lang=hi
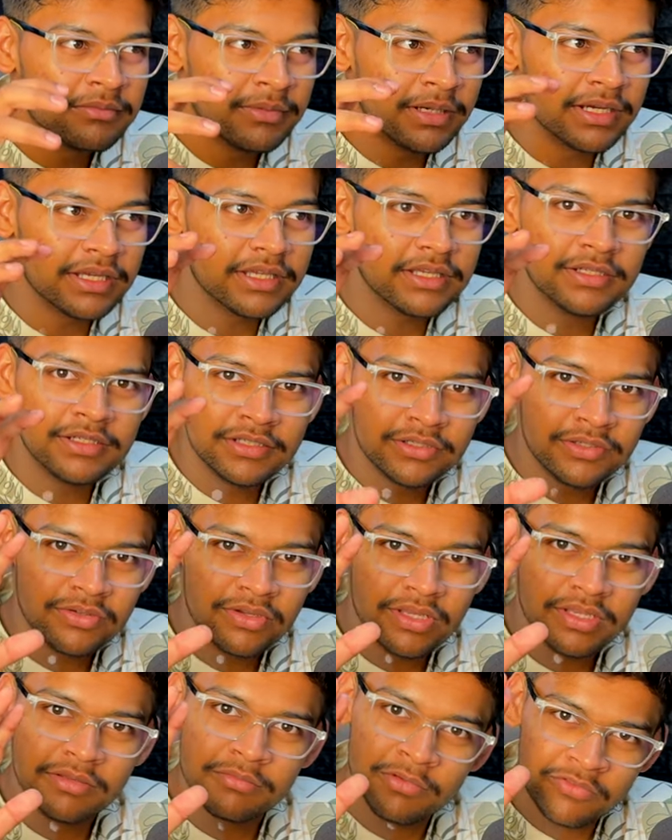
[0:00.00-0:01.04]
बाकी
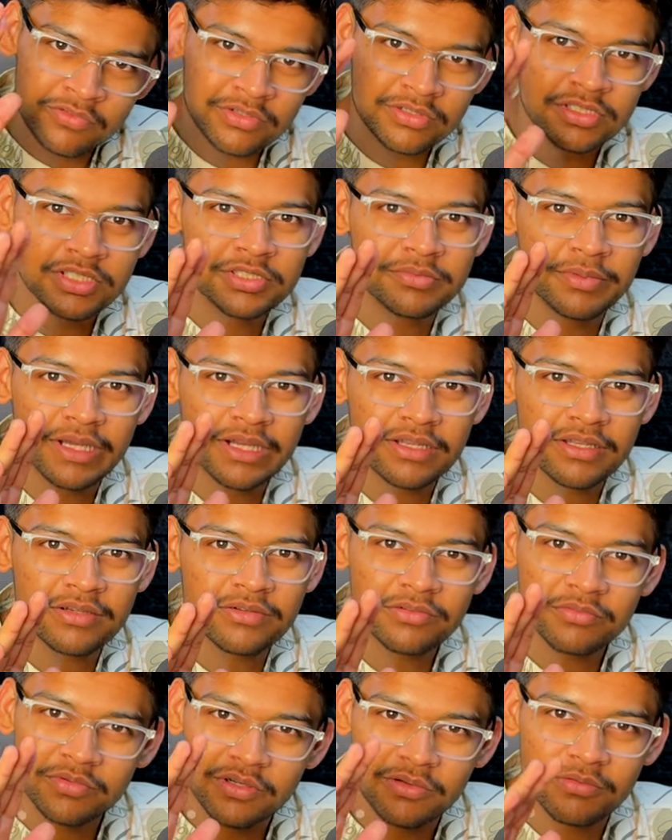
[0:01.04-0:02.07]
लड़कियों के लिए भी फुल रिस्पेक्ट है
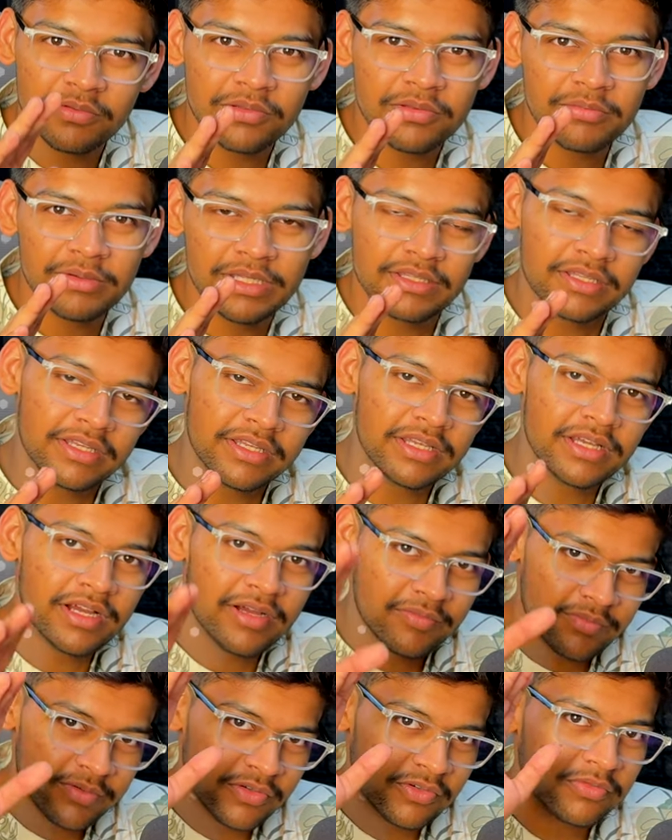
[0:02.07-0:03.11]
कोई प्रॉब्लम की बात नहीं है
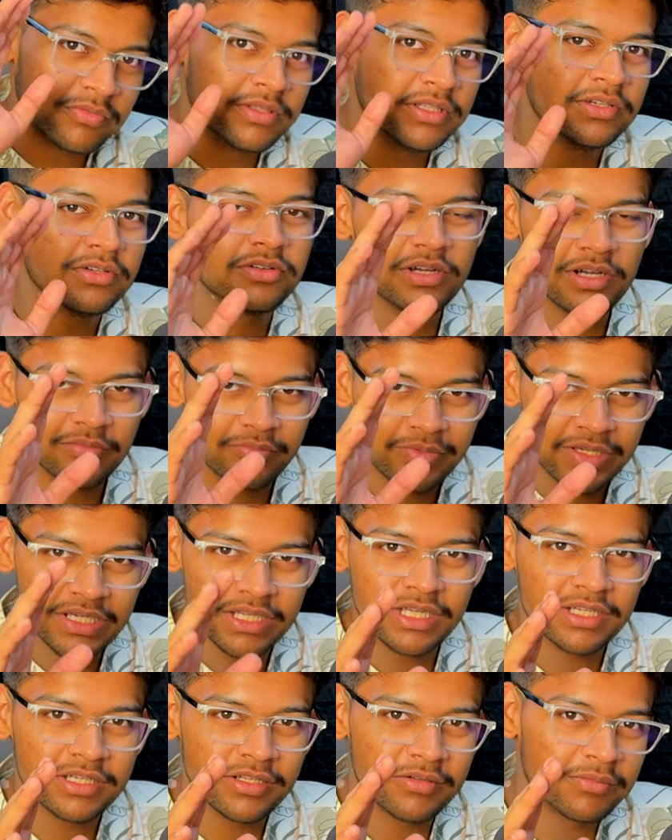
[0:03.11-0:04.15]
आप लोग भी देखो आप भी
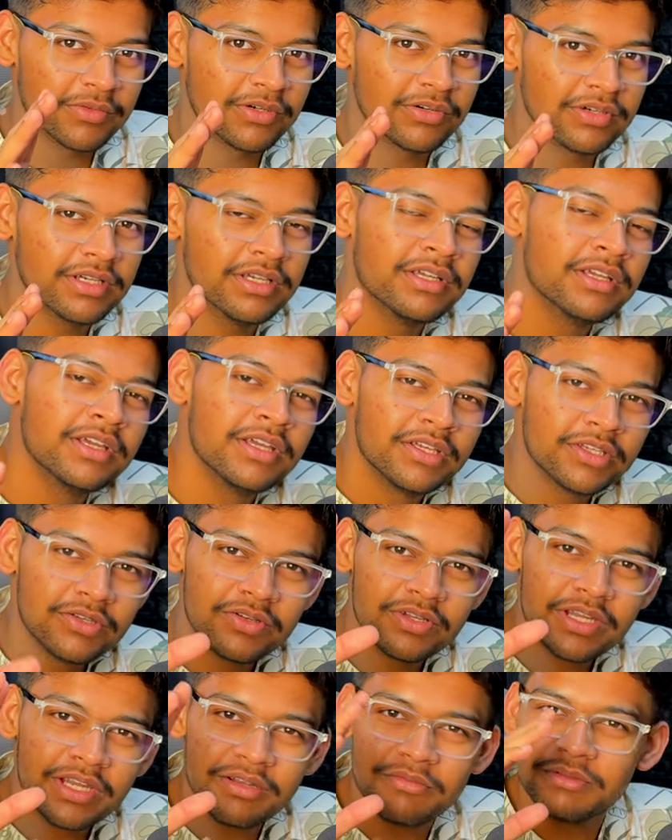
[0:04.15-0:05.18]
कनेक्ट कर पाओगे
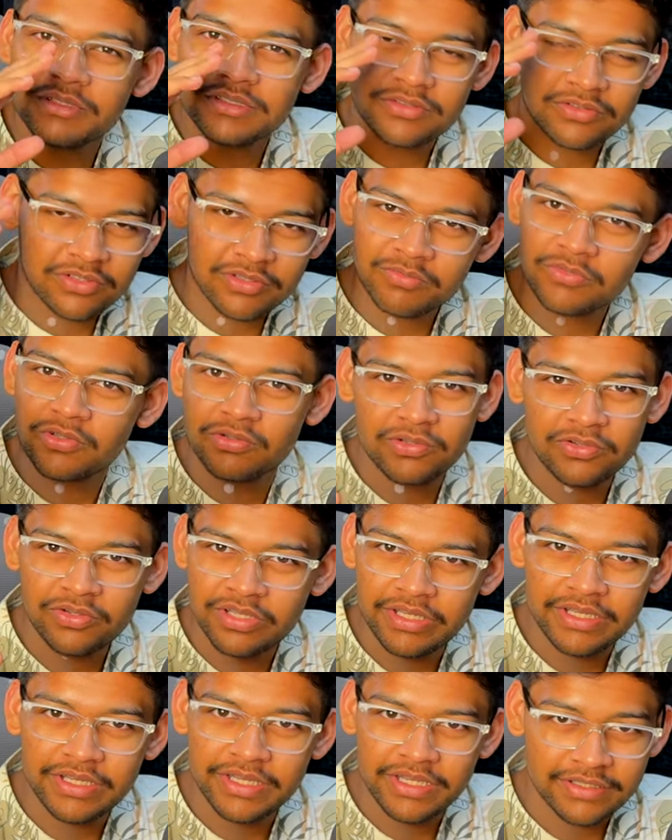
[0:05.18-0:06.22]
क्योंकि एडमिशन तो आप दोनों
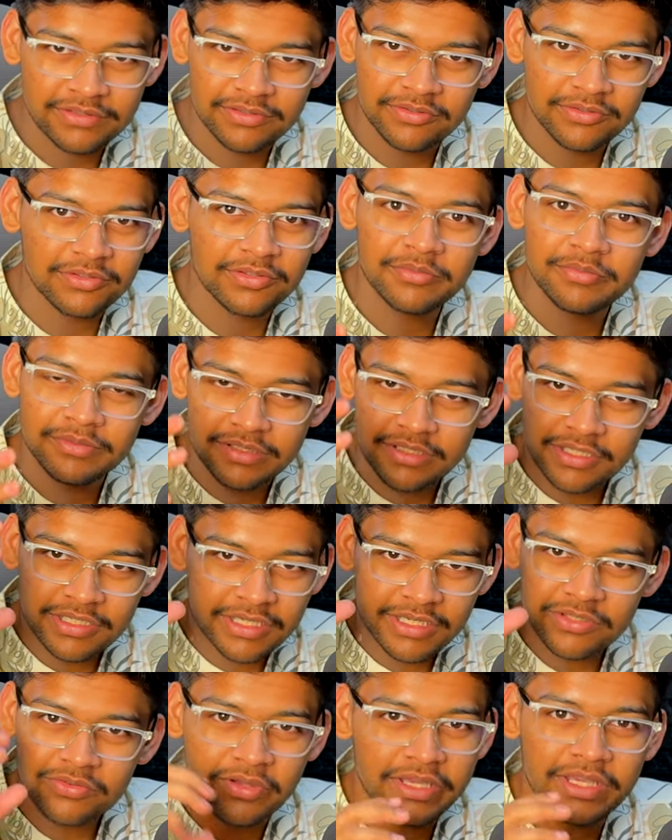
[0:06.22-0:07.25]
को ही लेना है ऐसे कोई
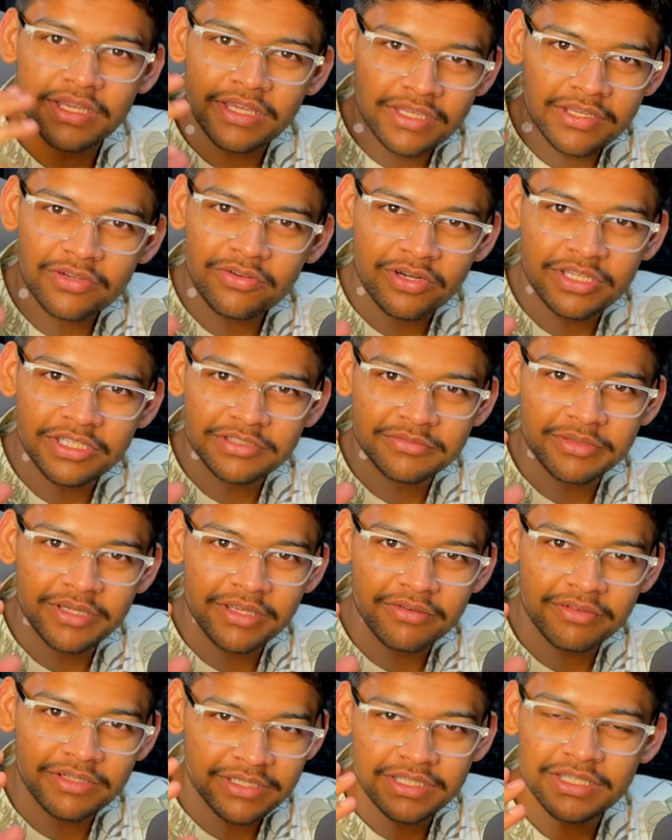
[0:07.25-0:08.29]
लड़के तो आएंगे ही नहीं कॉलेज में
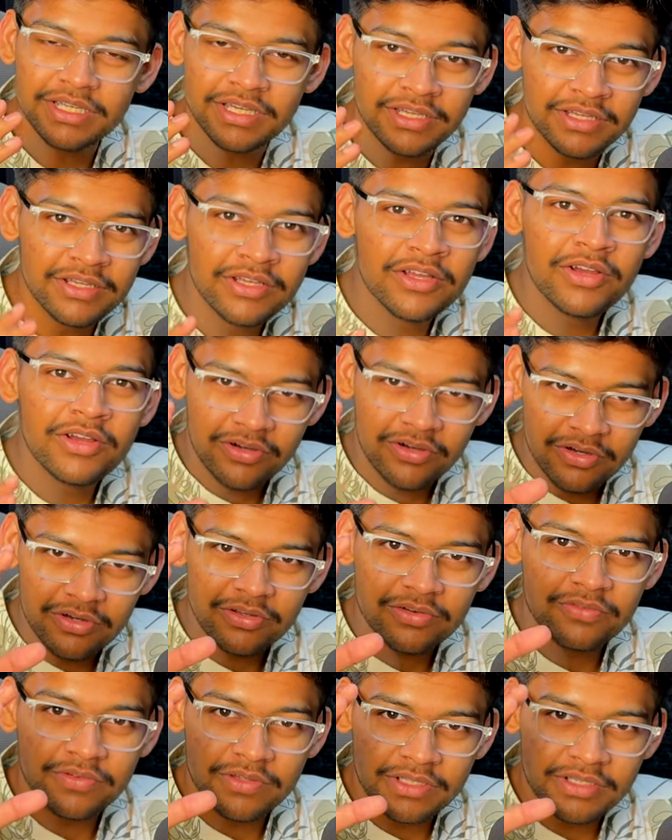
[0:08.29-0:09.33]
केवल ठीक है
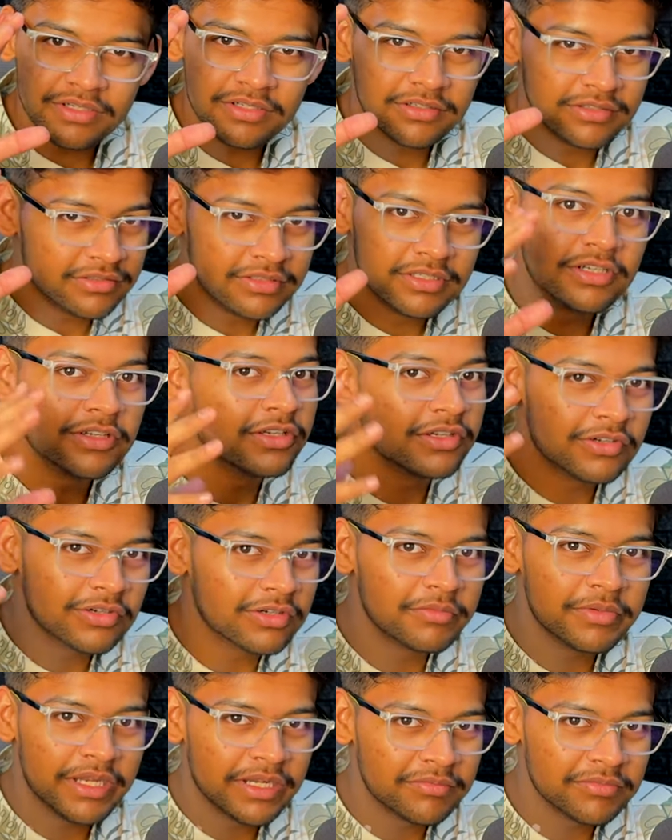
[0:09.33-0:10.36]
और फिर लड़कियों
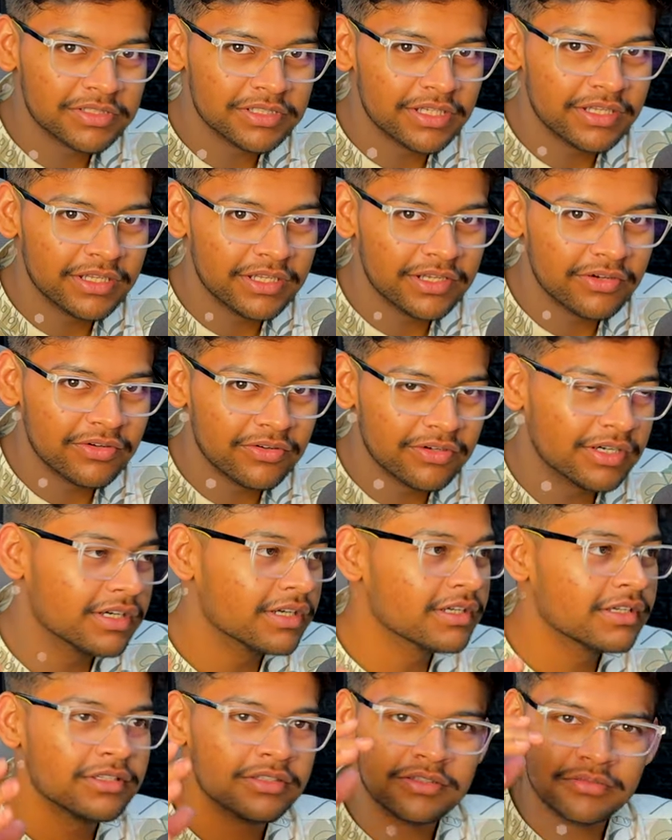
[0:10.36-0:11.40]
को भी एडमिशन लेना
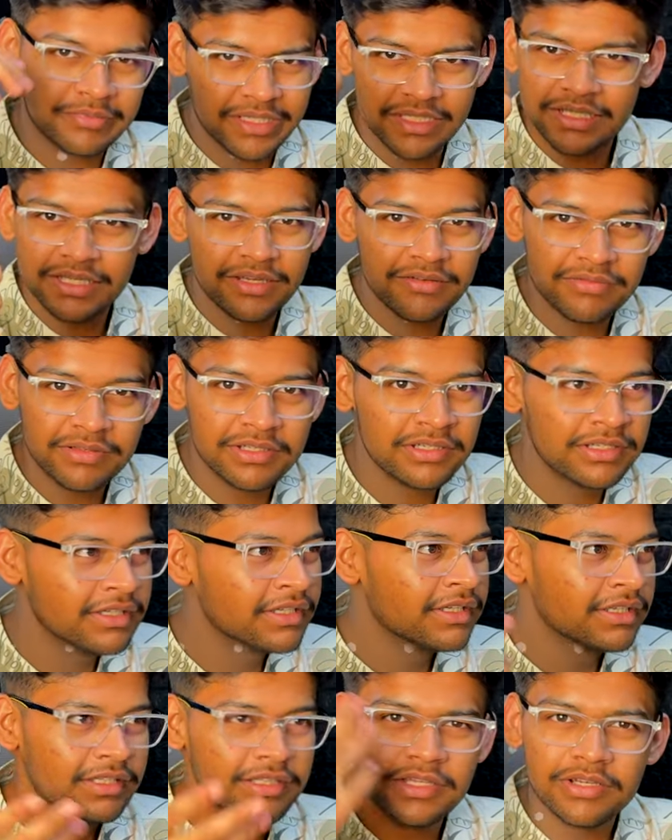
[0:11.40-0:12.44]
होगा बढ़िया है फिर
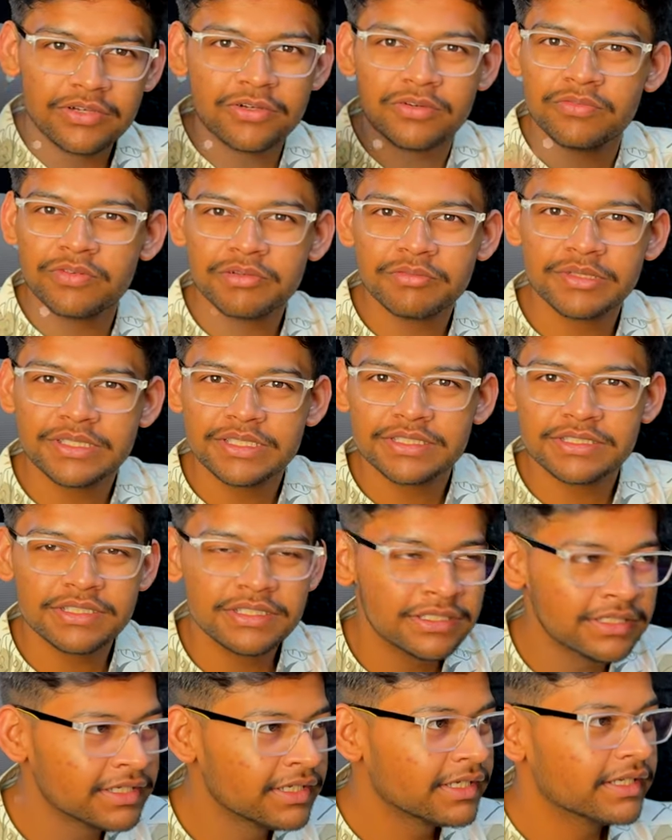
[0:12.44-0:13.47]
देखो फिर मज़े
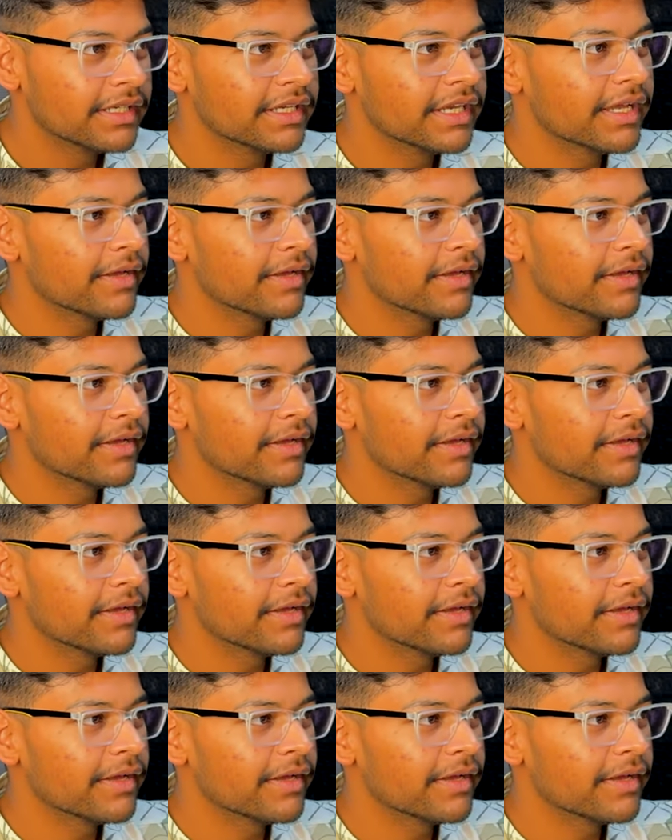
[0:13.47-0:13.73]
से ठीक